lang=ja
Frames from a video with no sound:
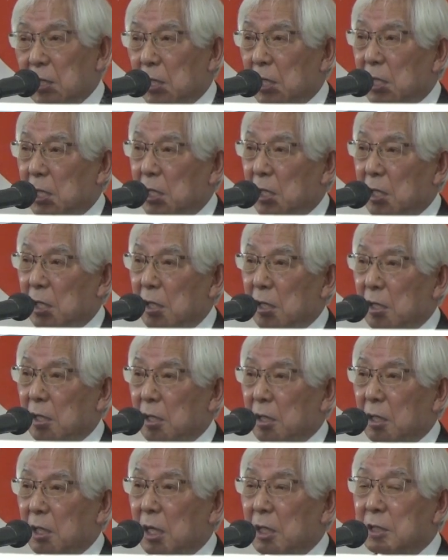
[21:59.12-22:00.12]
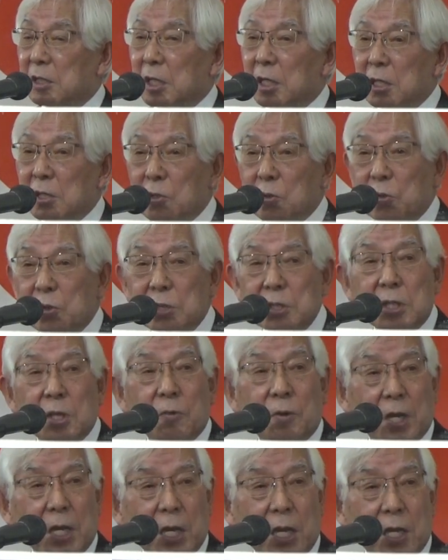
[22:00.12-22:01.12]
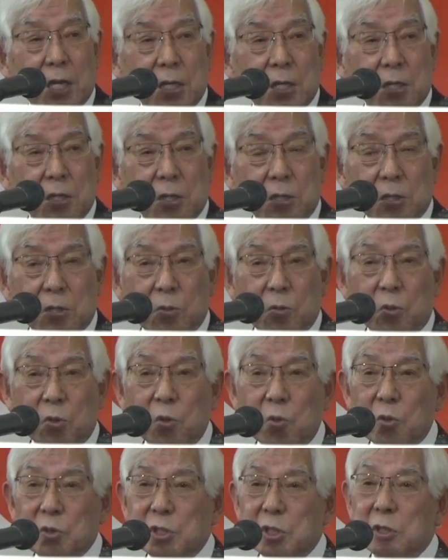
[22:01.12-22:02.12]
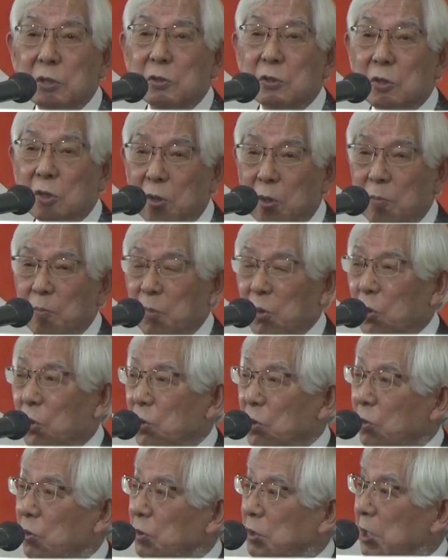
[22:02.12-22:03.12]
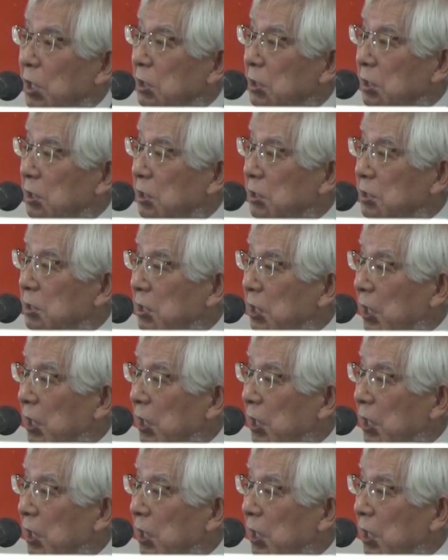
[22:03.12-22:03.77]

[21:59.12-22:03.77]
えー、家庭においてはご両親の暴力にあってです